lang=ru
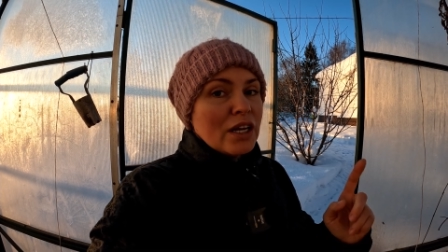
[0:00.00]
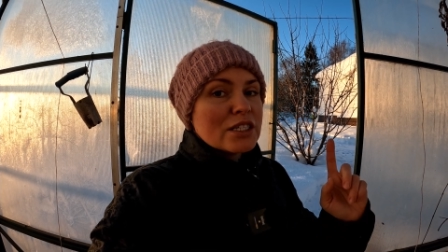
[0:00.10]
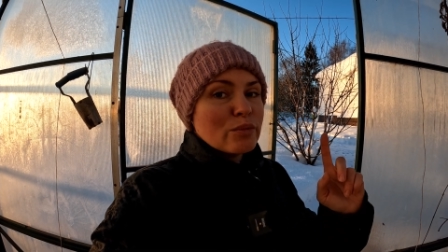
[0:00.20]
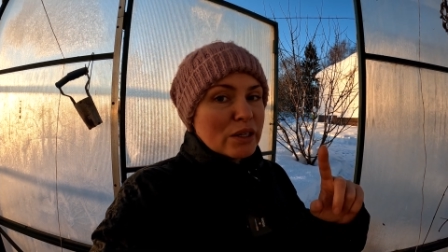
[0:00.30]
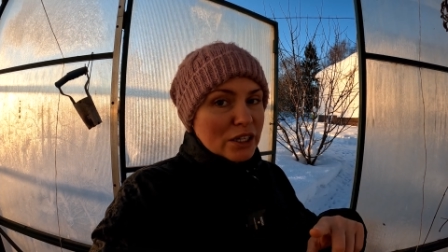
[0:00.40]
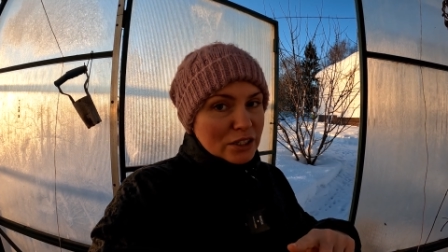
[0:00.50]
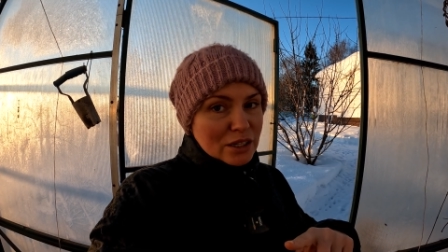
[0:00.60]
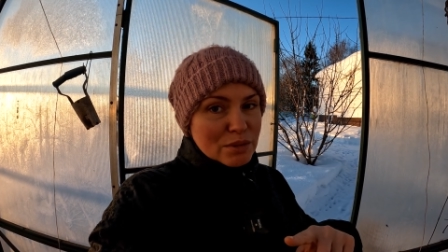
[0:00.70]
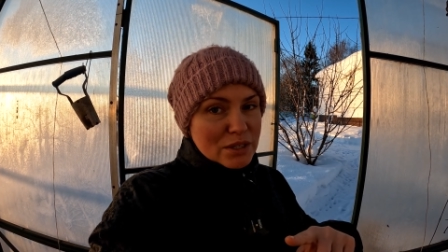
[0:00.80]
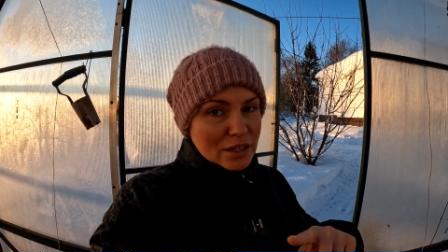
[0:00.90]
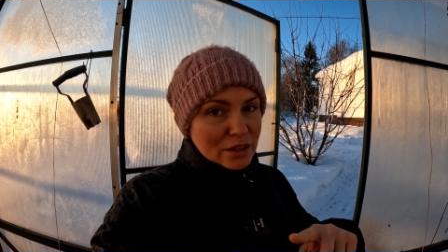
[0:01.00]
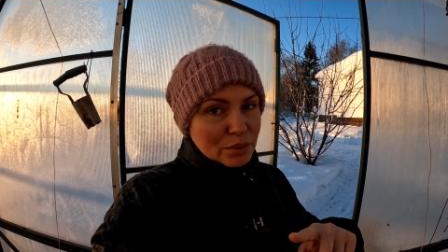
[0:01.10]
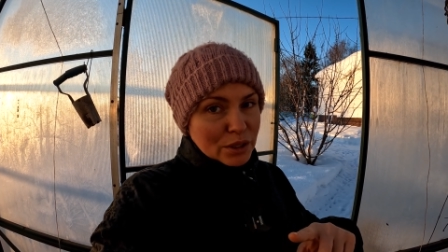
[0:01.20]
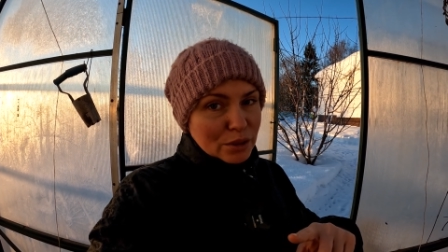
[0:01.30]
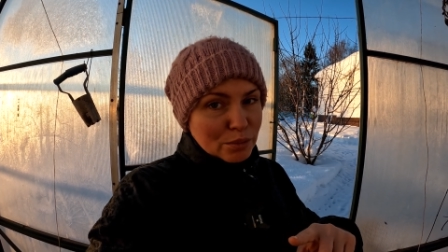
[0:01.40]
Смотрите обязательно
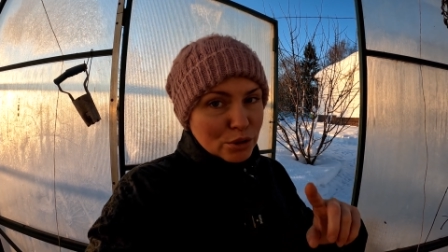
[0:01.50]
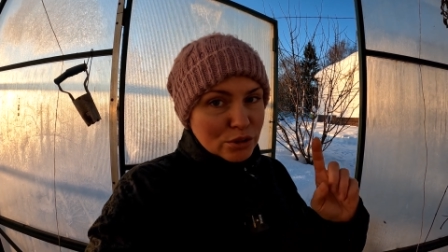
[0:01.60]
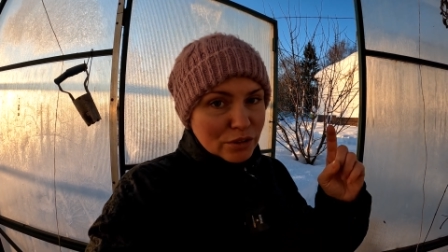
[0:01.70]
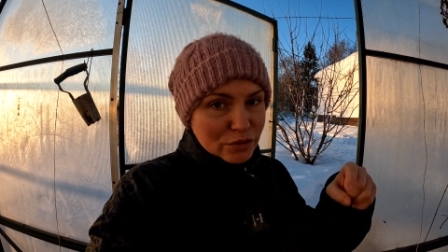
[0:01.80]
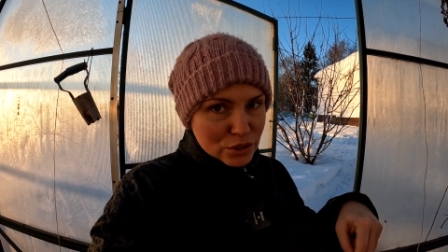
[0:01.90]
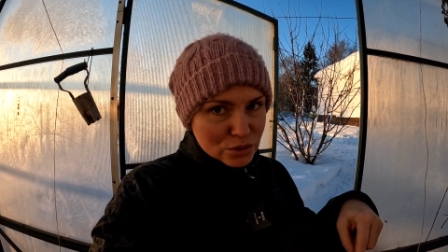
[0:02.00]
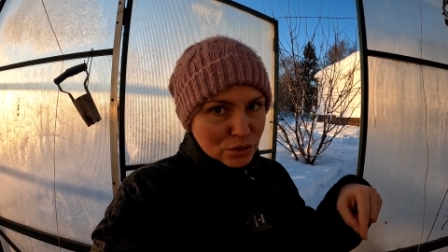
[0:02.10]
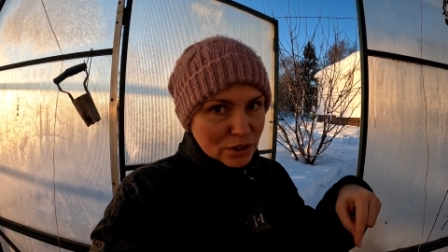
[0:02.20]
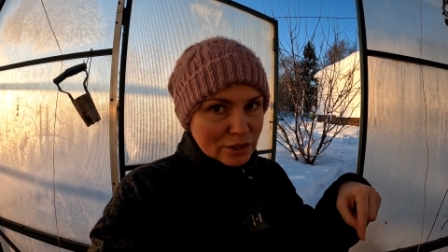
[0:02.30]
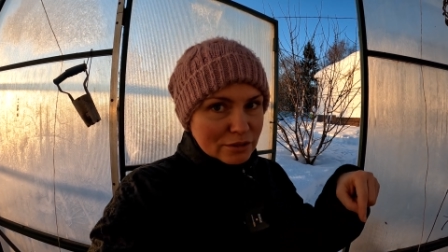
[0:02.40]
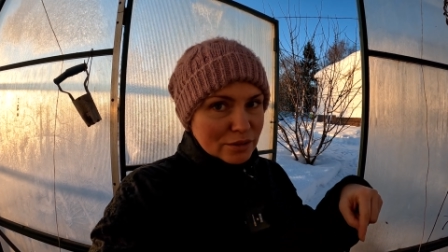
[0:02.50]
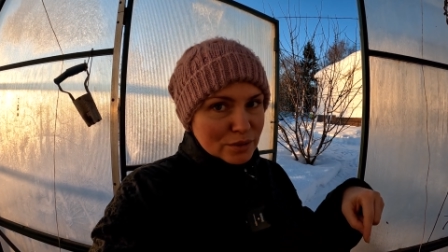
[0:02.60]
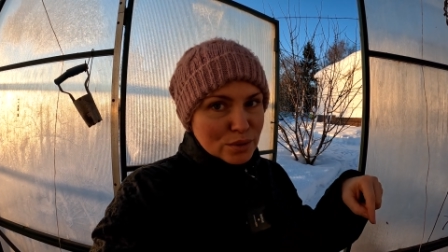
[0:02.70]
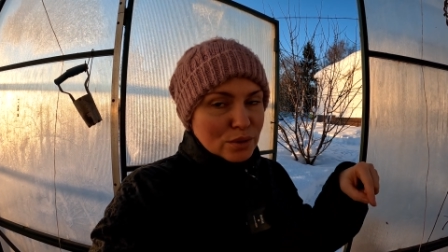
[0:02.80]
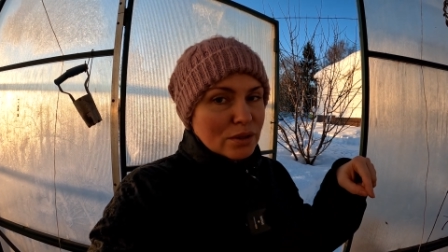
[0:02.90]
прикрепленные внизу этого
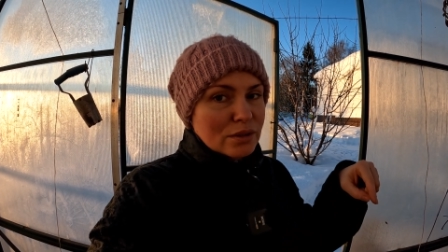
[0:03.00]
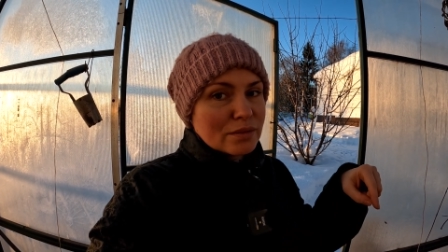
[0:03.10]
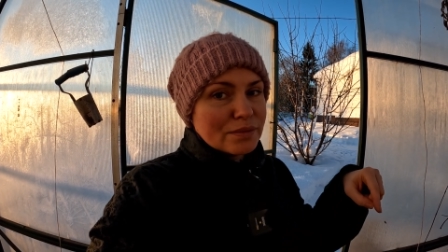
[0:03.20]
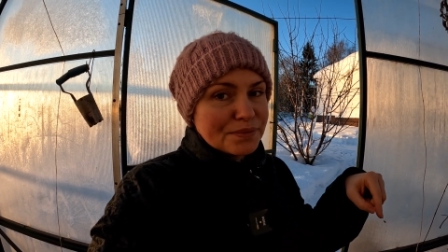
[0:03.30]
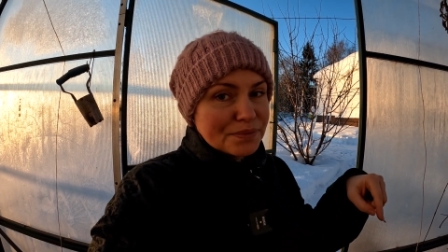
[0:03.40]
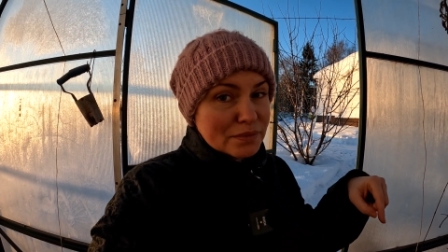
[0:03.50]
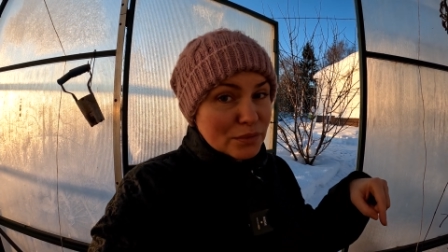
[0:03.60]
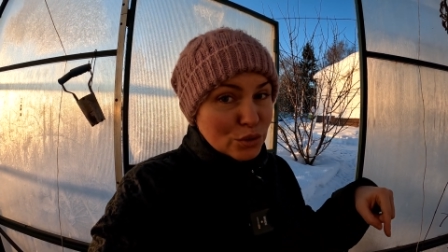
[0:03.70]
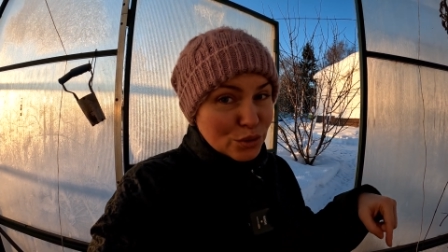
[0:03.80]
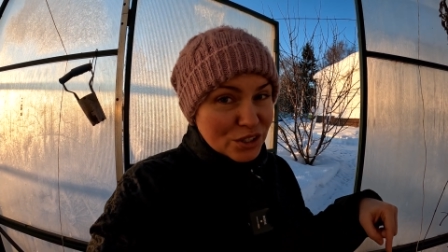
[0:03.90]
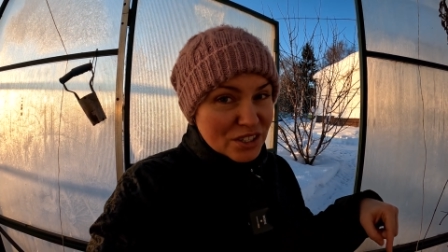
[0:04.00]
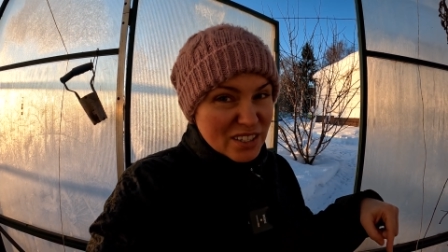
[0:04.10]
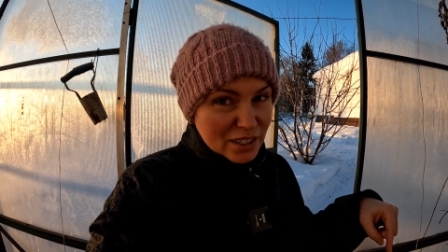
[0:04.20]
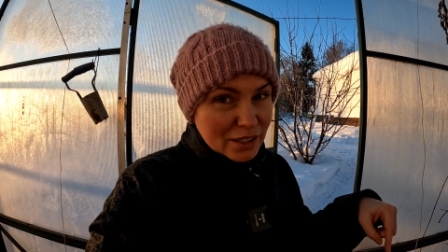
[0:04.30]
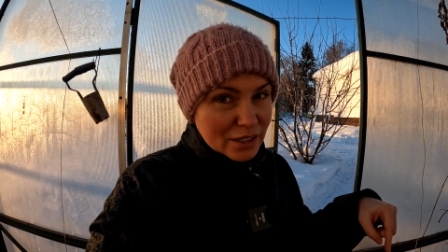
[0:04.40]
видео другие
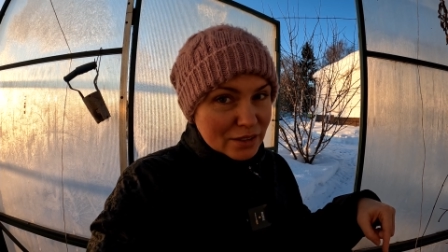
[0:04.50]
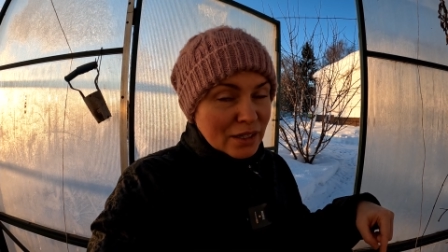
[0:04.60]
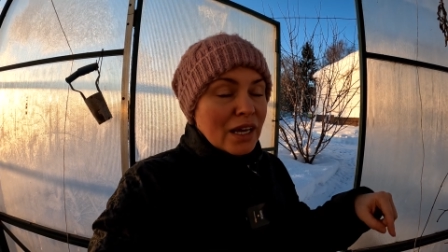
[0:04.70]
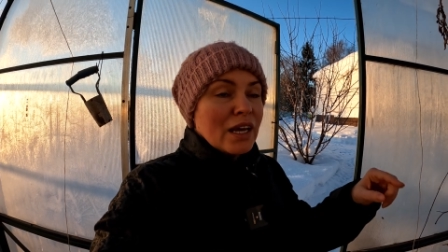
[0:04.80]
ссылки.